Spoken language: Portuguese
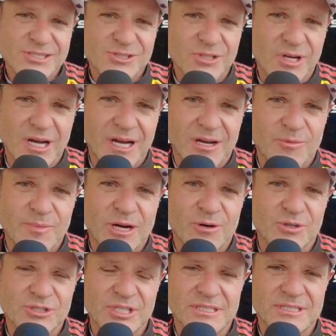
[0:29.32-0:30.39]
é só uma
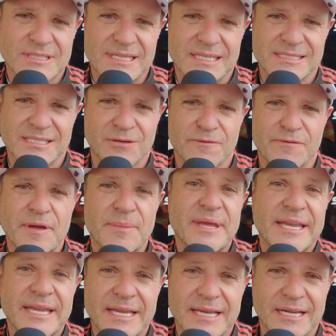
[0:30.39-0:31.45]
conscientização
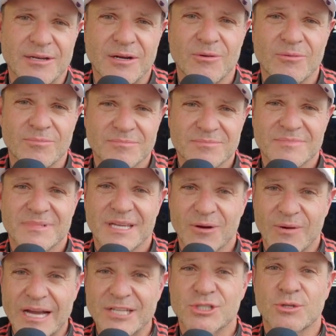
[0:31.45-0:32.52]
feminina, não.
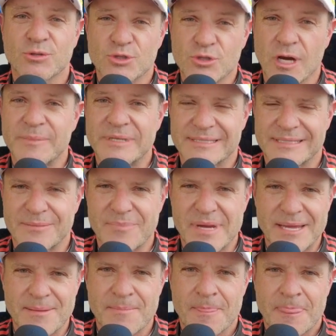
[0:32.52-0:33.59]
Eu acho que os homens
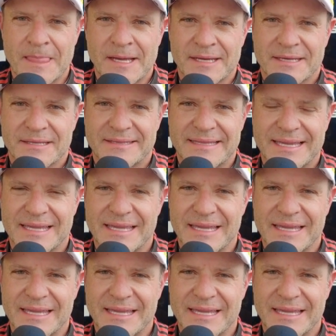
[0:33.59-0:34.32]
também tem